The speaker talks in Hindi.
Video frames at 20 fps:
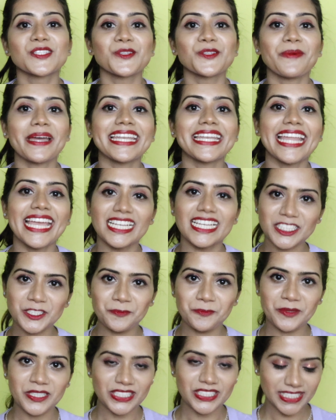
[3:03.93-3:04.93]
सो माई
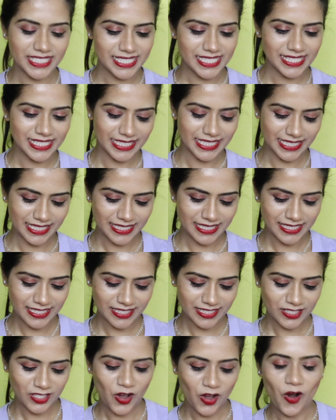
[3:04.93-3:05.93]
नेक्स्ट परचेज
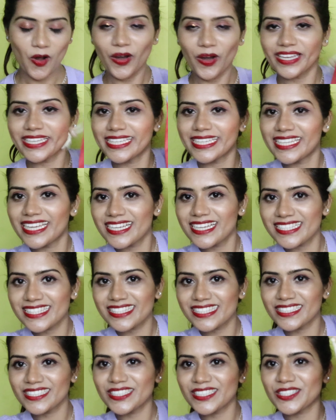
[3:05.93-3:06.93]
इज
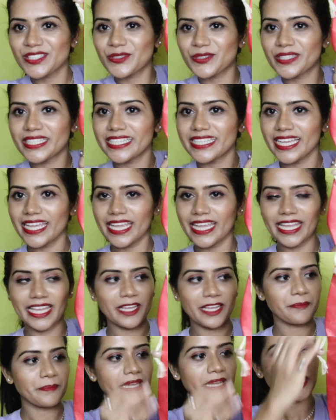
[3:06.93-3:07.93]
ऑर्गेनाइजर सो ये
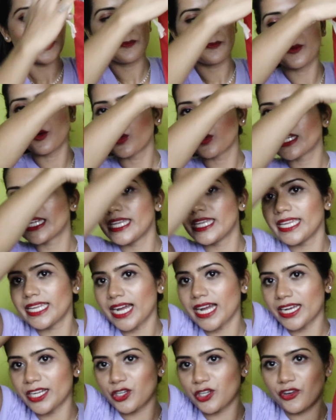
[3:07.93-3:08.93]
एक मैंने पोटली
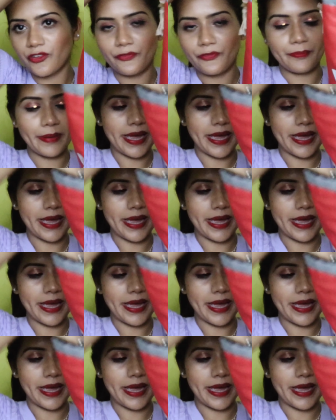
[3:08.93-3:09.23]
काइंड ऑफ